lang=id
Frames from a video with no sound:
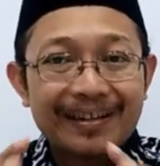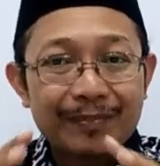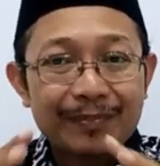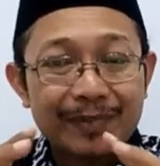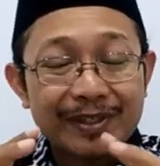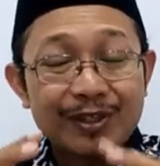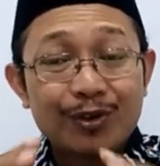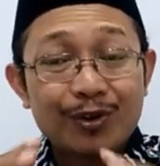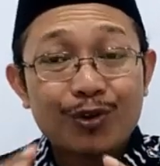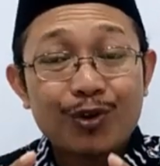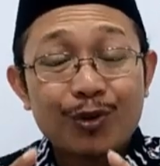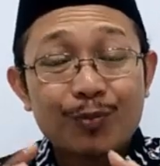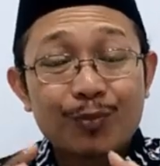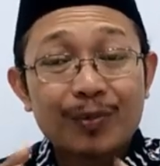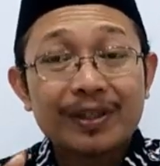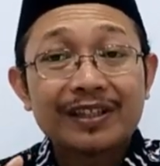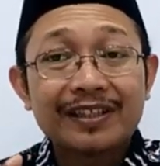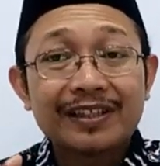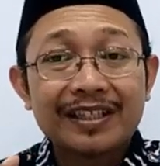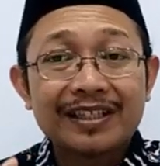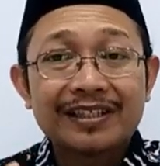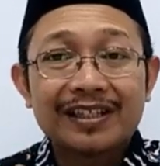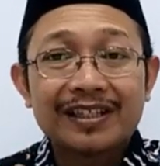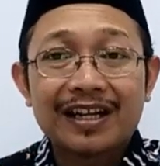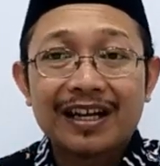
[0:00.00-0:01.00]
penyokong
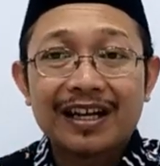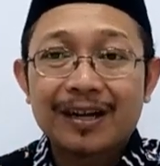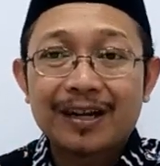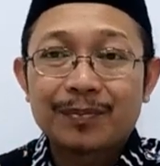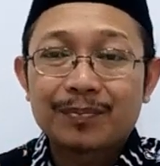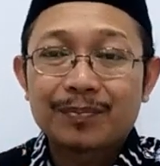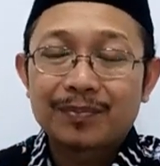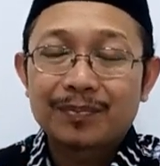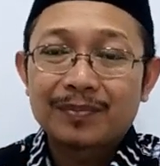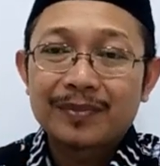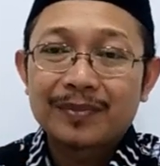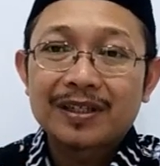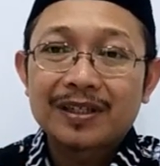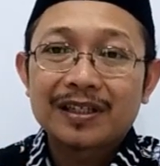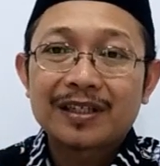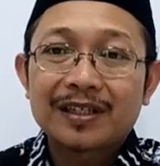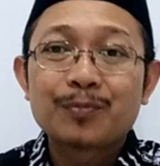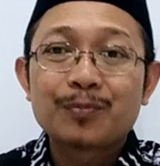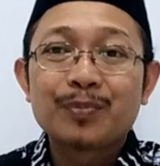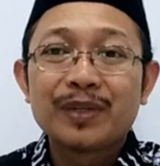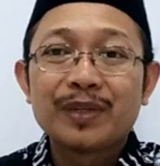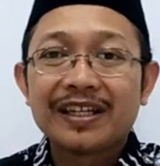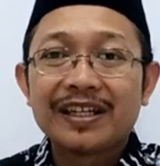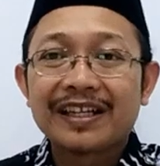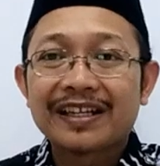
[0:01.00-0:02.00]
penting terhadap
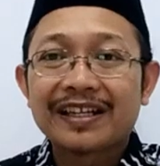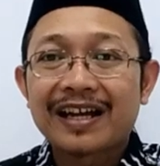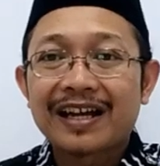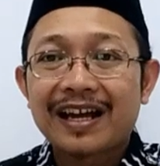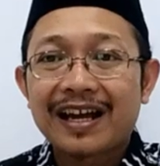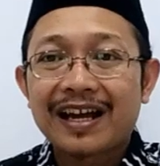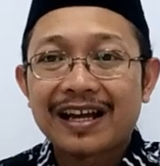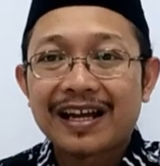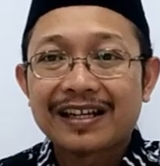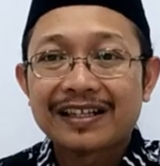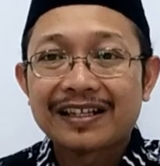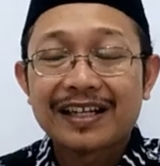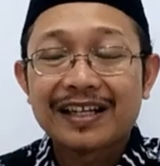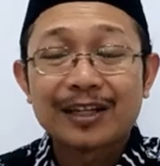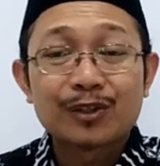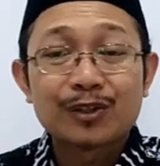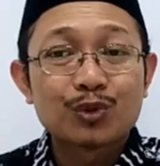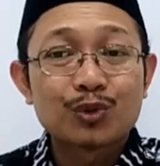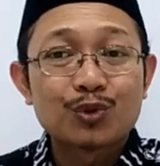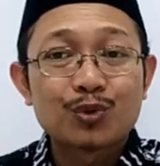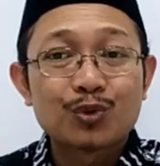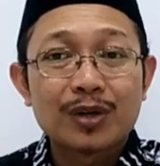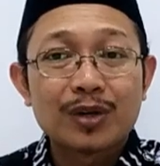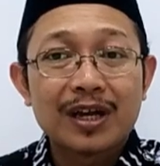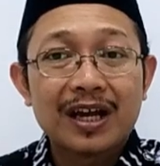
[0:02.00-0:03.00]
kebinekaan dan
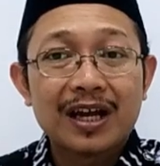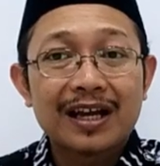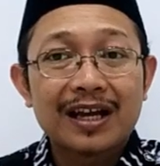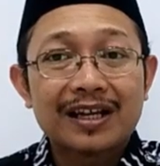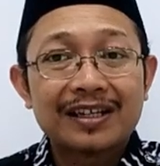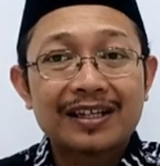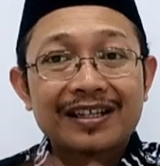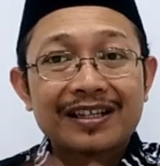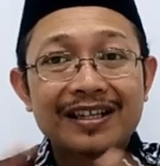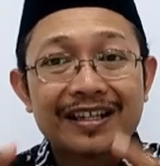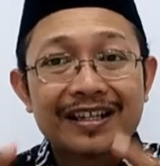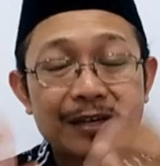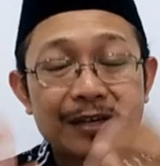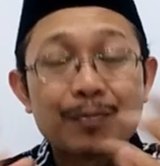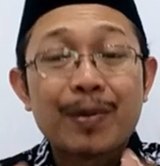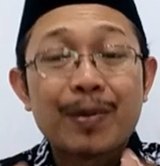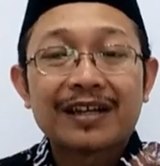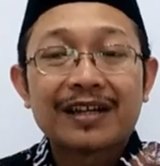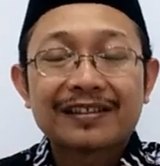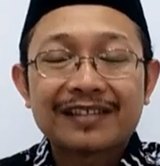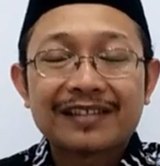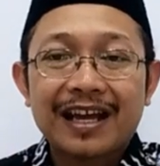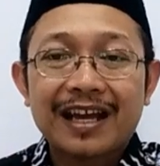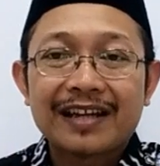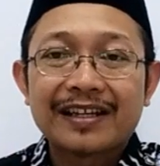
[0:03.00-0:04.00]
juga
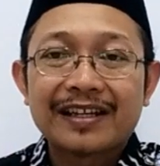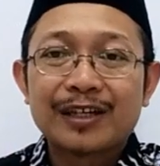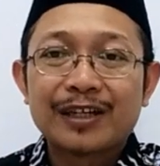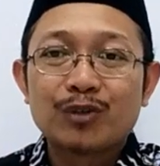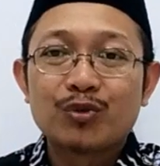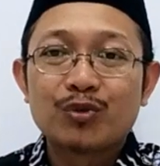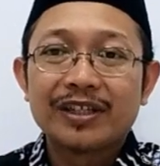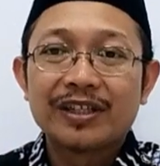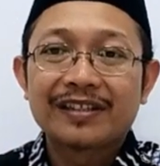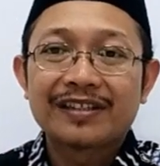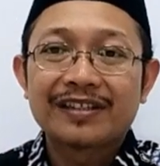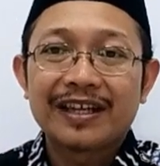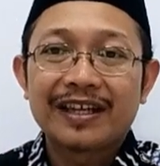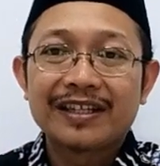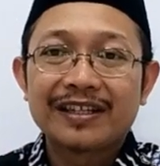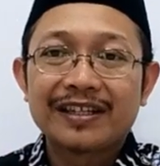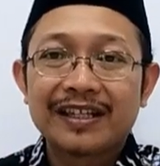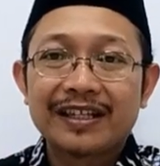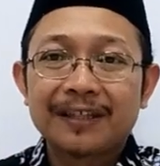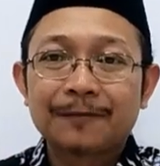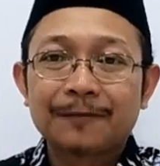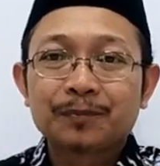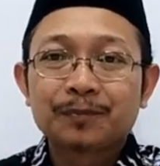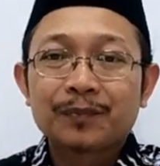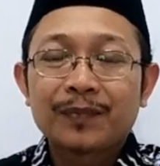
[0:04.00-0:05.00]
kebangsaan Indonesia
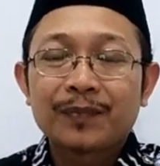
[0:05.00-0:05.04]
ini.